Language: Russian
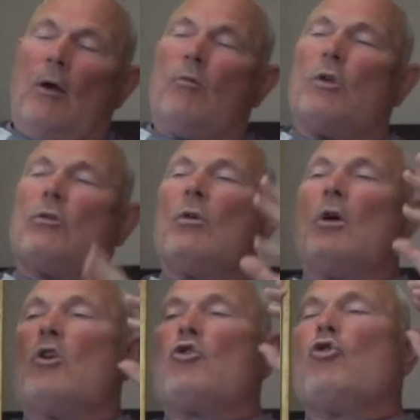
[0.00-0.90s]
вот
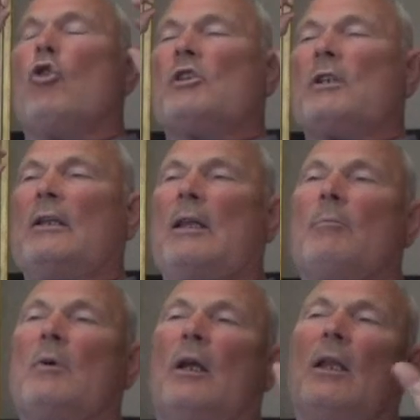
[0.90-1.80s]
жестко
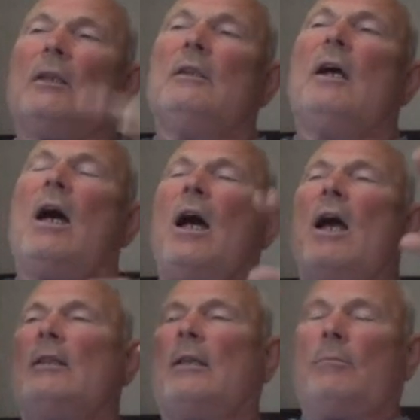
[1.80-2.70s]
там
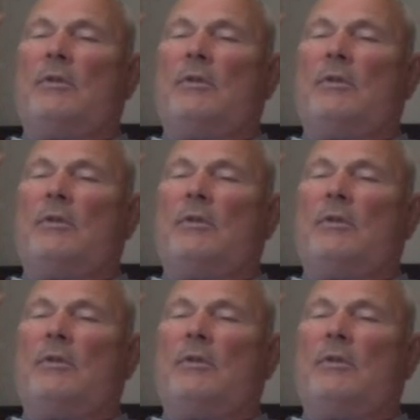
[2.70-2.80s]
голодать, там